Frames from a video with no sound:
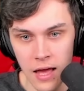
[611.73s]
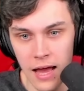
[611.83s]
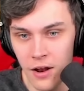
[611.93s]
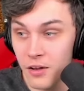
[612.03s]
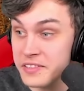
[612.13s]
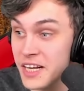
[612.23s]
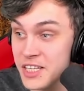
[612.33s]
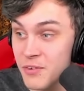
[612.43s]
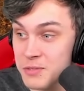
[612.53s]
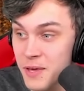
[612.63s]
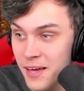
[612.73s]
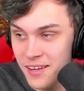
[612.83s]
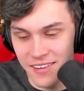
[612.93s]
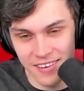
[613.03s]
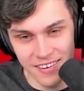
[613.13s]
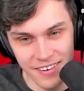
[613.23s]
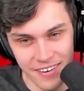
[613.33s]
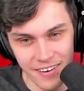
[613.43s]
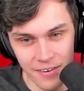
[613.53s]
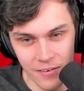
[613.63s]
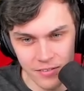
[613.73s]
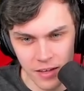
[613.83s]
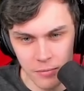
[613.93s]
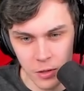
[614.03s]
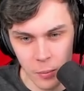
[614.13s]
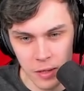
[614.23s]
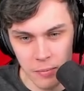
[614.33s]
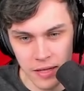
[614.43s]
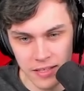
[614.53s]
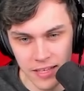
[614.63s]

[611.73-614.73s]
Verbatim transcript: Alors, là j'avance bien. Euh, T'as amené combien de Ben